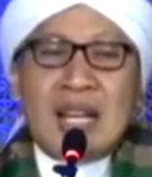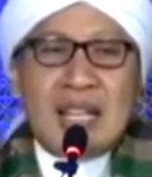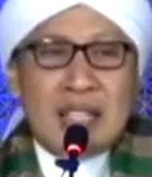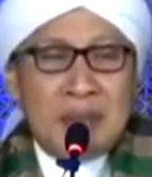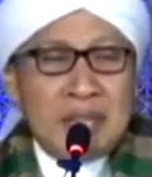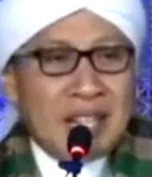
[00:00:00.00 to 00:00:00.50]

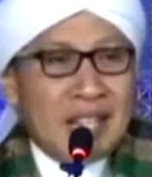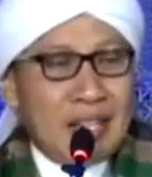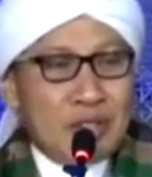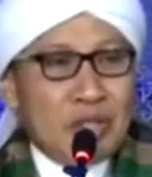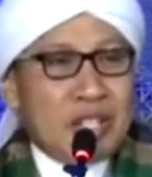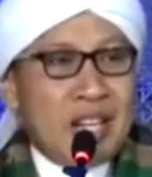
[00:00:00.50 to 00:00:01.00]
Tapi jika
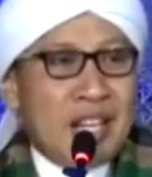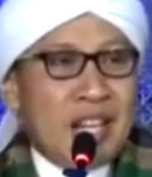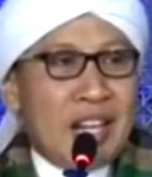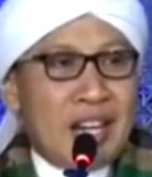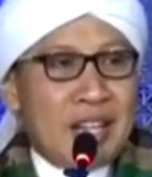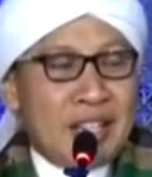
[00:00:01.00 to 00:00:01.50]
kasusnya
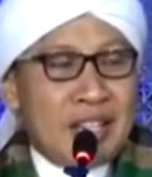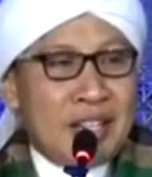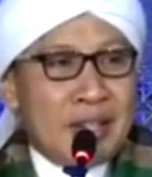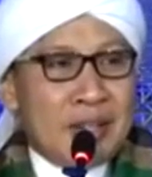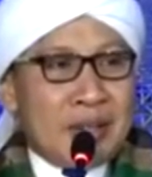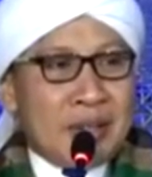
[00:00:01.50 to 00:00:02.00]
adalah Anda
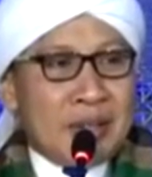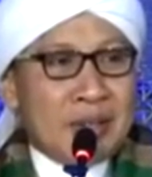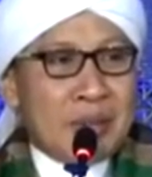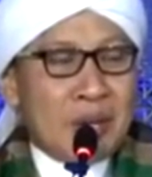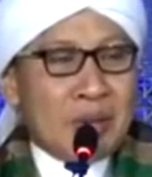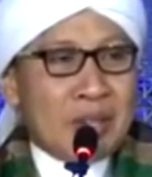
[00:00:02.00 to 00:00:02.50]

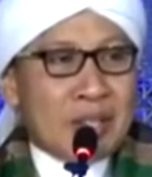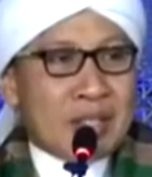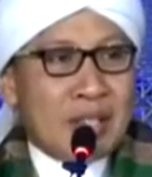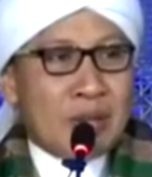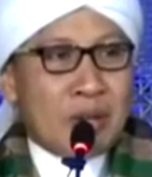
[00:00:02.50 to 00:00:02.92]
melakukan kesalahan,